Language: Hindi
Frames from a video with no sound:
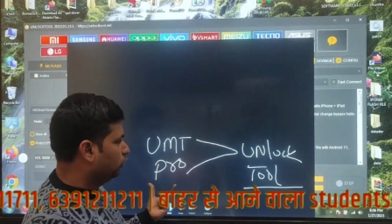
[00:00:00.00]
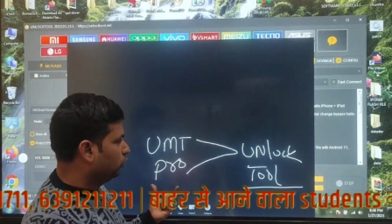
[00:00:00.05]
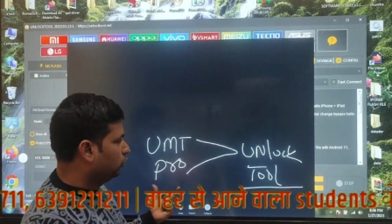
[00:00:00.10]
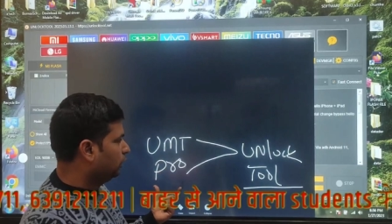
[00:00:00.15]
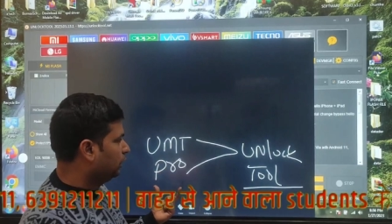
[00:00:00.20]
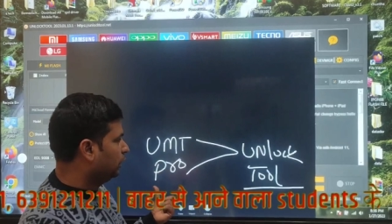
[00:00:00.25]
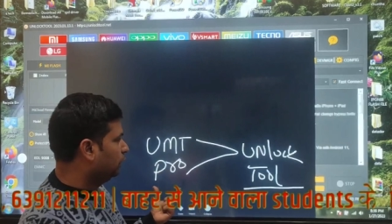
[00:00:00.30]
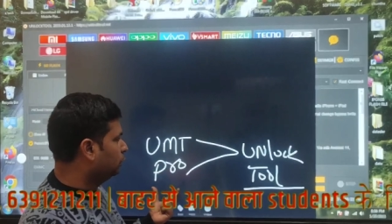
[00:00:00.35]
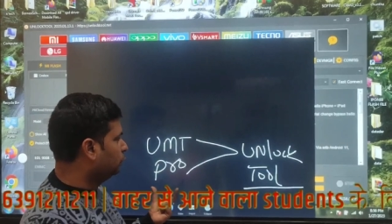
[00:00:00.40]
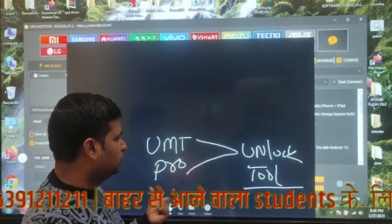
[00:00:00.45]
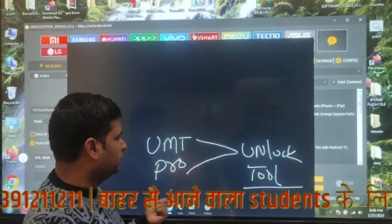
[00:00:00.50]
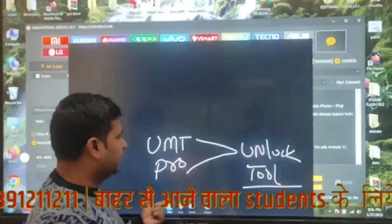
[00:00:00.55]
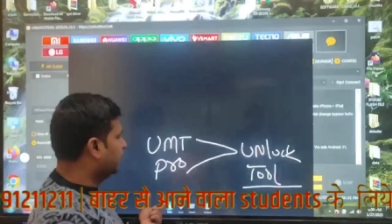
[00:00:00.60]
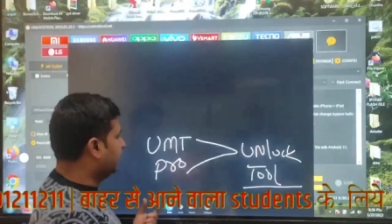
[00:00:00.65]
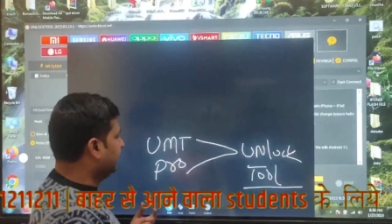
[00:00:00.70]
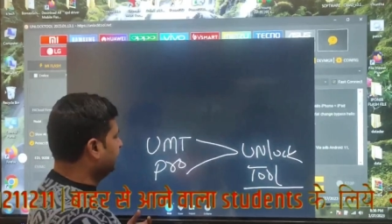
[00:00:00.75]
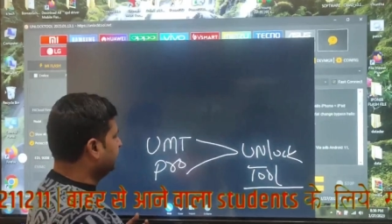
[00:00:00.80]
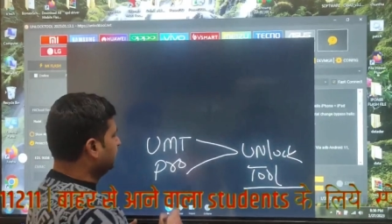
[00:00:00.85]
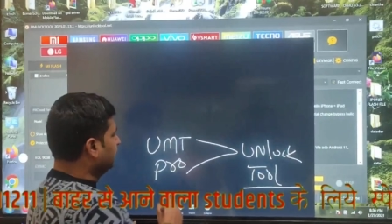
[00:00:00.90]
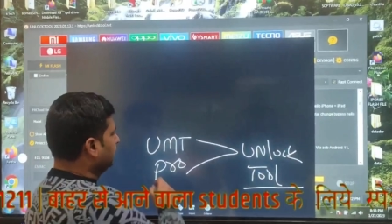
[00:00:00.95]
प्रो डोंगल होता
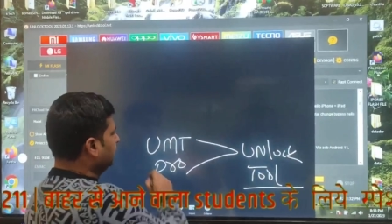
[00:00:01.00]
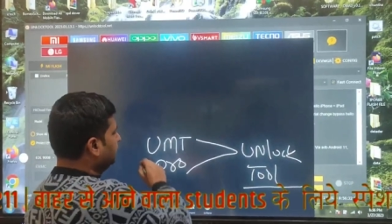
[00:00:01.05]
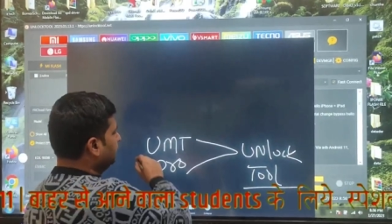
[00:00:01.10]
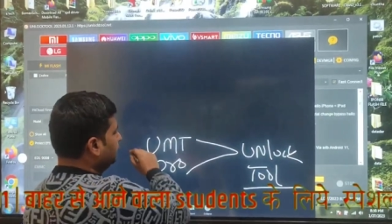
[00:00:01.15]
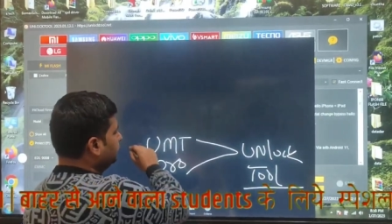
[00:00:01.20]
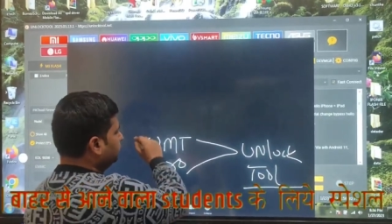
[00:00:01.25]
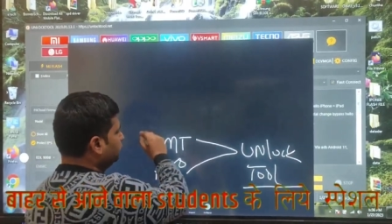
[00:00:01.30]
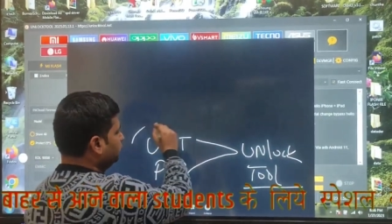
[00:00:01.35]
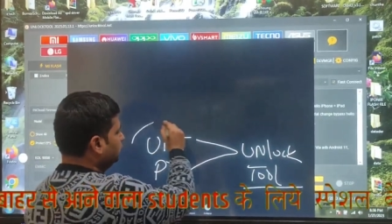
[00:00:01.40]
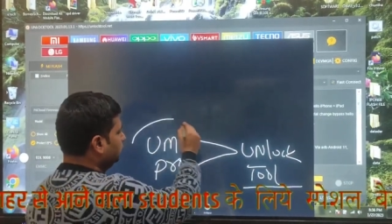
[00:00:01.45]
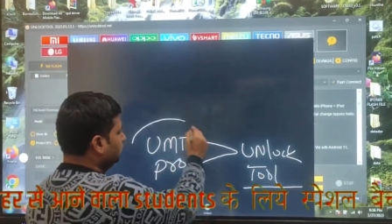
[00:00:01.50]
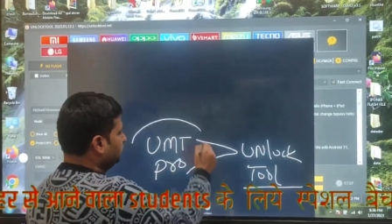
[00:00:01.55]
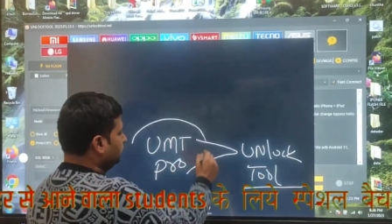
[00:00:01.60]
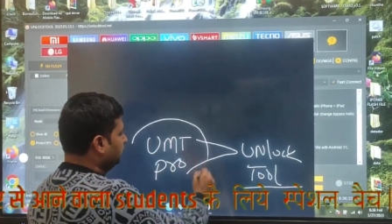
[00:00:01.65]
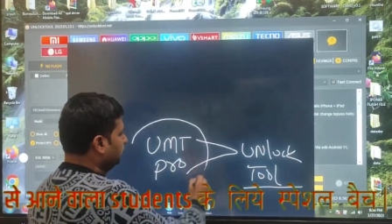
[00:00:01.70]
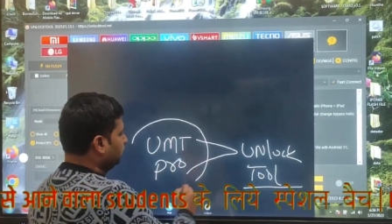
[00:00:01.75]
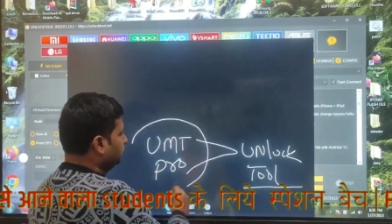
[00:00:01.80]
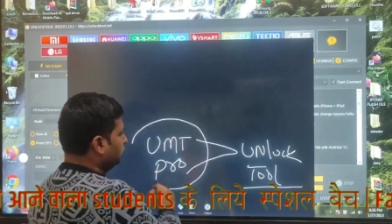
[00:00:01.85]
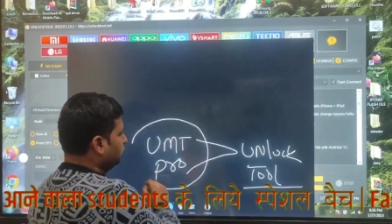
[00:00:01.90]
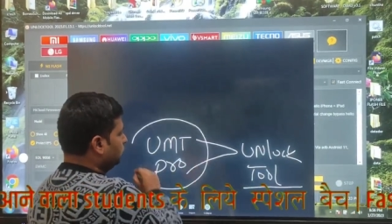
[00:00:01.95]
है इस सी एम
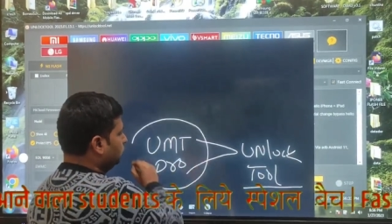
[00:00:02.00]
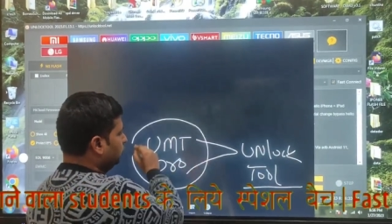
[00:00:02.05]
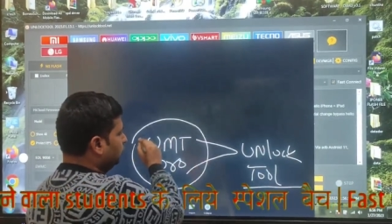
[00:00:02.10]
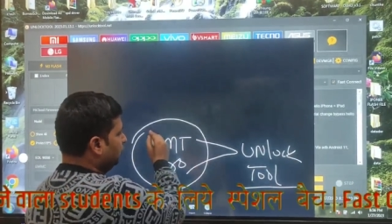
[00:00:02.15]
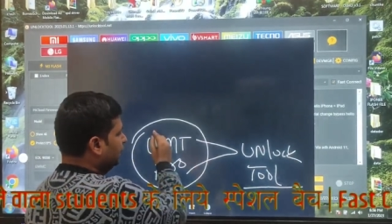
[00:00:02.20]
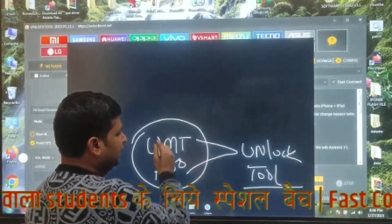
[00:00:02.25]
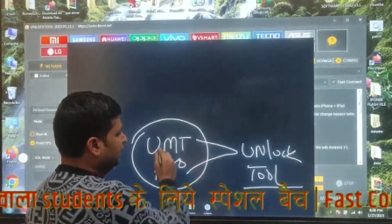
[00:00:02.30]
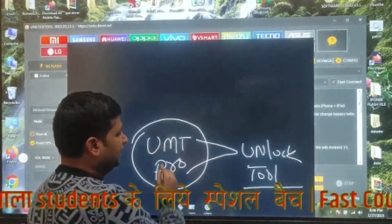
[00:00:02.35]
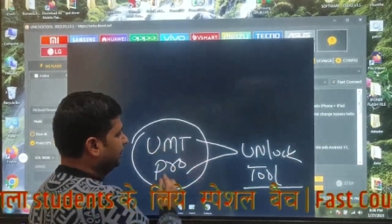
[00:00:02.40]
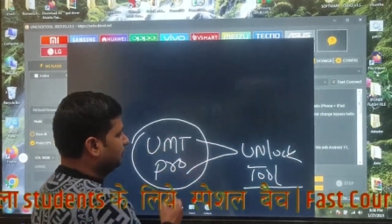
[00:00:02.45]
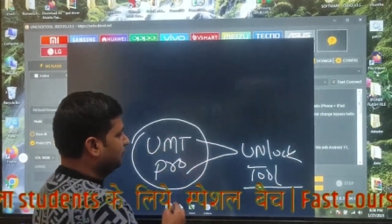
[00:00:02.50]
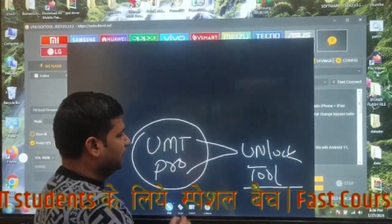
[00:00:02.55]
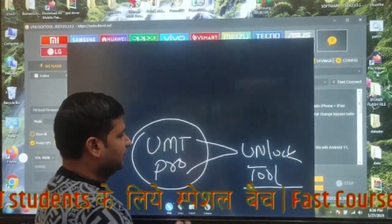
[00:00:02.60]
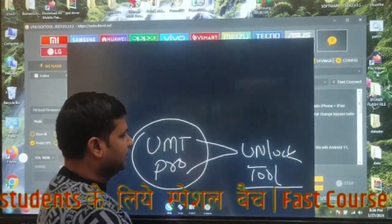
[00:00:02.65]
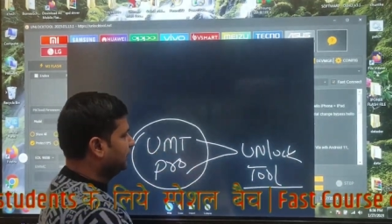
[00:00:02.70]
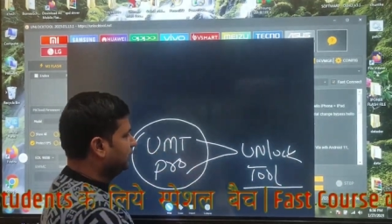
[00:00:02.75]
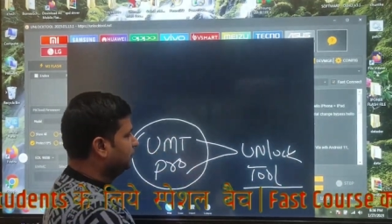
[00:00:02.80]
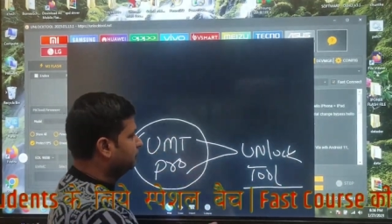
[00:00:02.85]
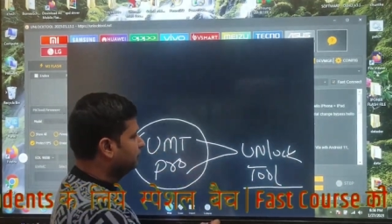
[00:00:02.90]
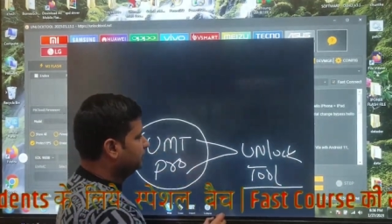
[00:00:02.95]
टी प्रो डोंगल के
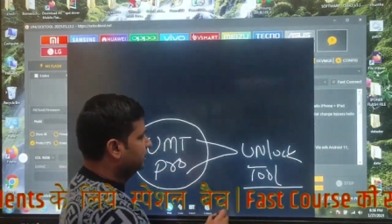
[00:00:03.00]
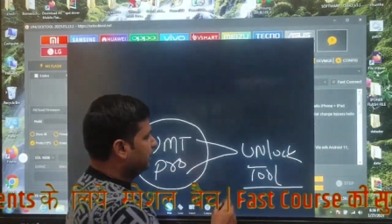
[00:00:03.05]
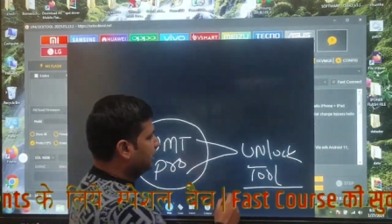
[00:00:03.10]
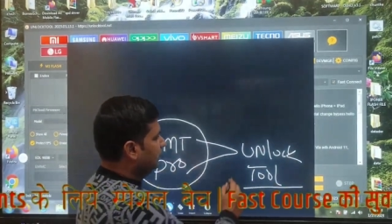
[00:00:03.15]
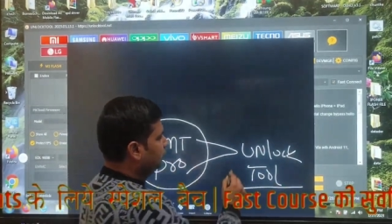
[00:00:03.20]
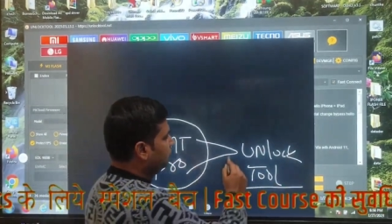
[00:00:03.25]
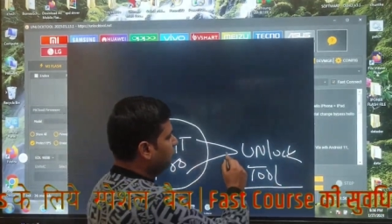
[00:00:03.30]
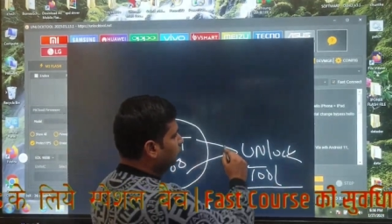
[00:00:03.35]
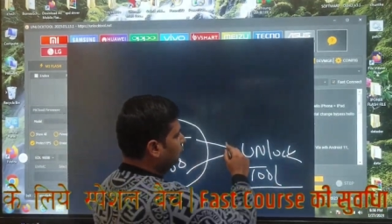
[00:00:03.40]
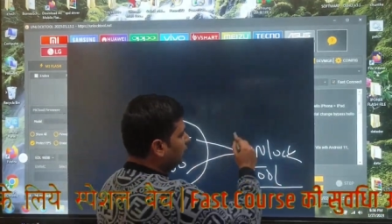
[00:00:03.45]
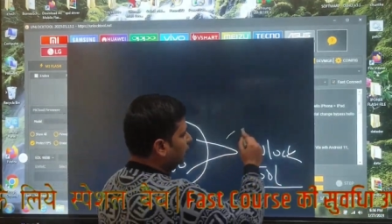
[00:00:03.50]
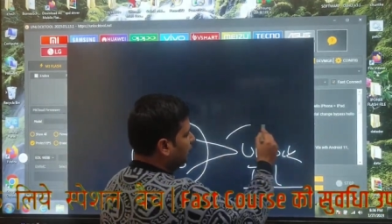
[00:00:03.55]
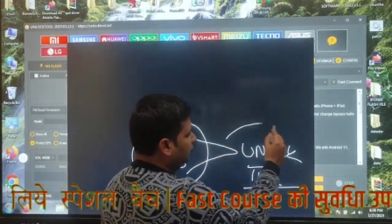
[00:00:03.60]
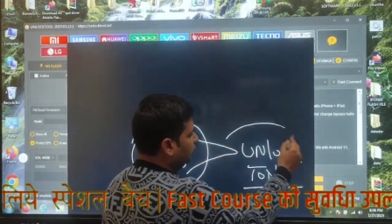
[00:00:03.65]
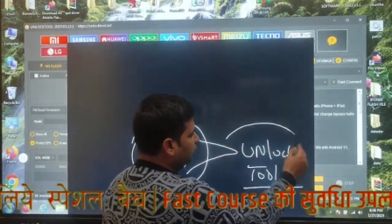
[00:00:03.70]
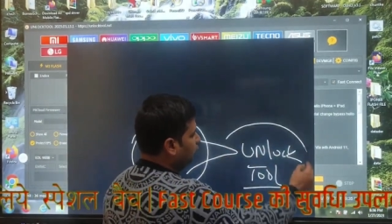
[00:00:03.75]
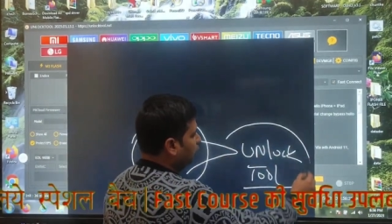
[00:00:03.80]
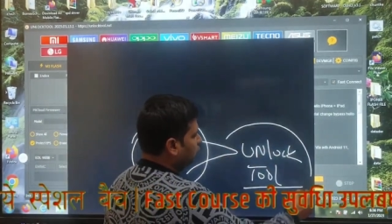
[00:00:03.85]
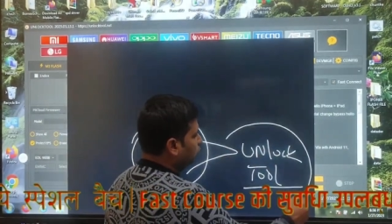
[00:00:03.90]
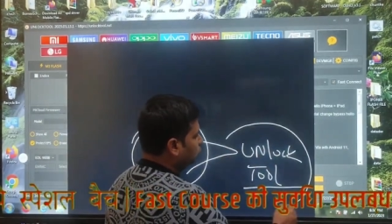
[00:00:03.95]
माध्यम से हम लोग
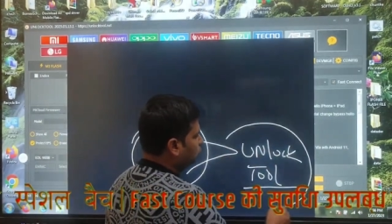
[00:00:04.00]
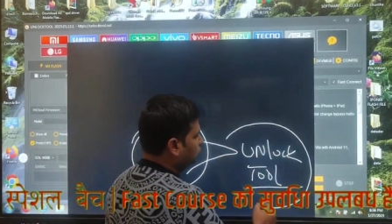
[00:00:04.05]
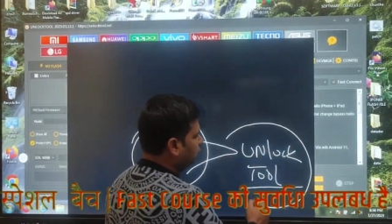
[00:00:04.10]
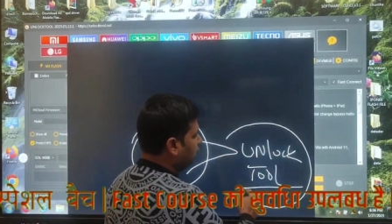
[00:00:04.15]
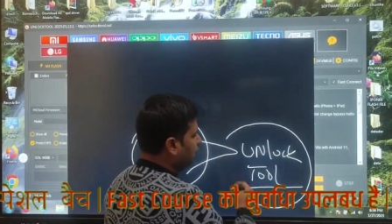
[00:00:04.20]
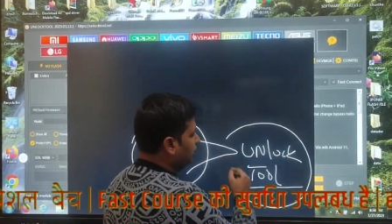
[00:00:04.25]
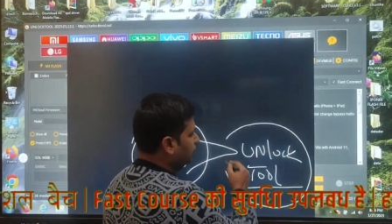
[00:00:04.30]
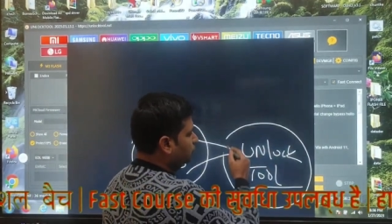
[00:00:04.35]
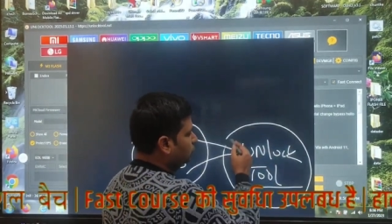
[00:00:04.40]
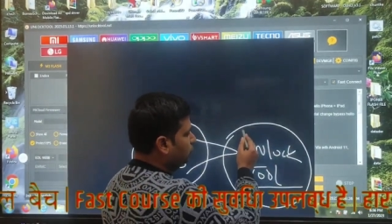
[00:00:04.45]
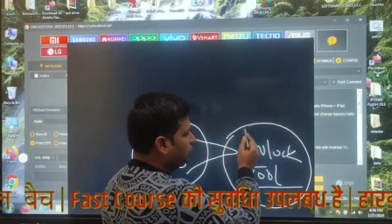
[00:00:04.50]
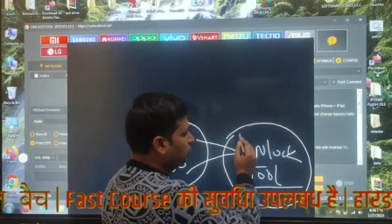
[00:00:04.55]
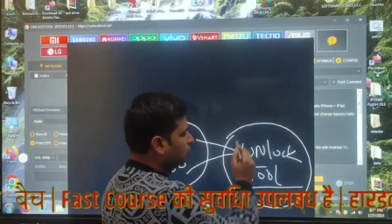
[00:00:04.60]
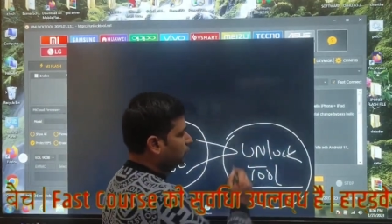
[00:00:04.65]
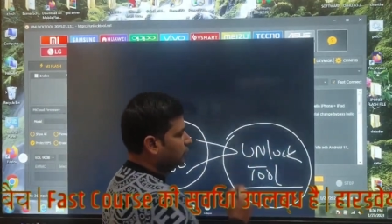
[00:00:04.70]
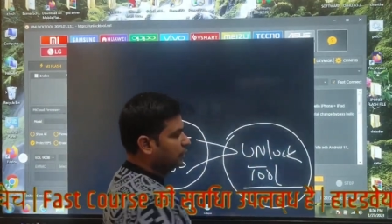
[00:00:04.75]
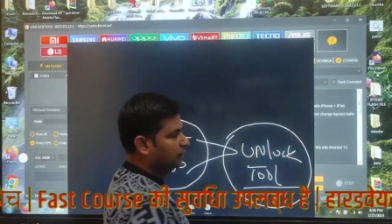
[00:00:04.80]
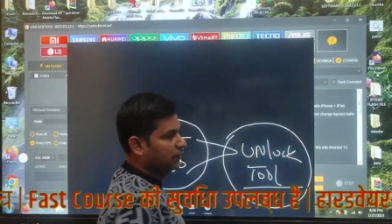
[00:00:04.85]
अनलॉक टूल का हम लोग